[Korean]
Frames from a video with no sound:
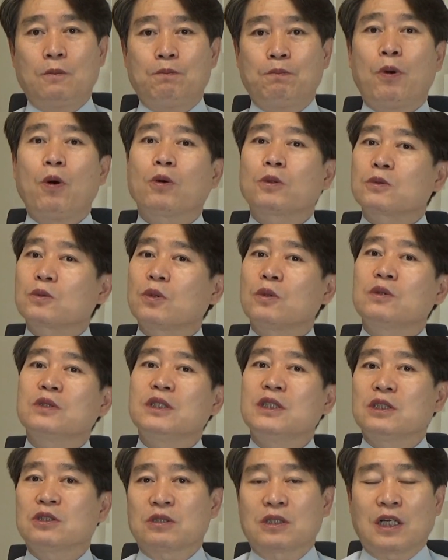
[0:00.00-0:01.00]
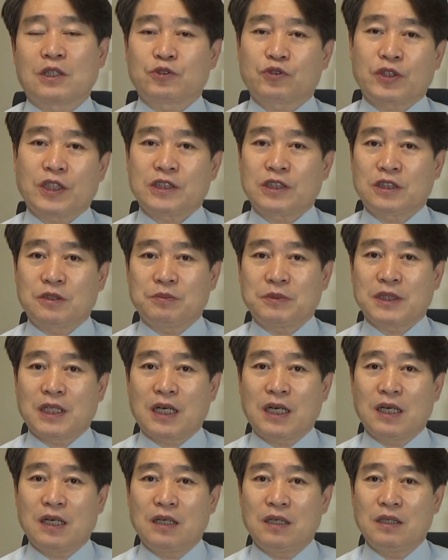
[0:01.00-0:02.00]
폭동이 일어날 수가
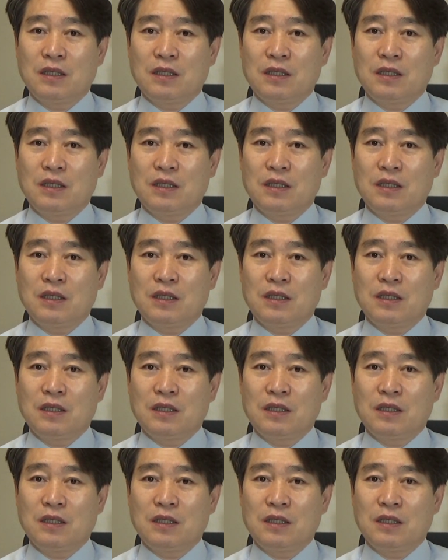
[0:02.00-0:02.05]
있습니다.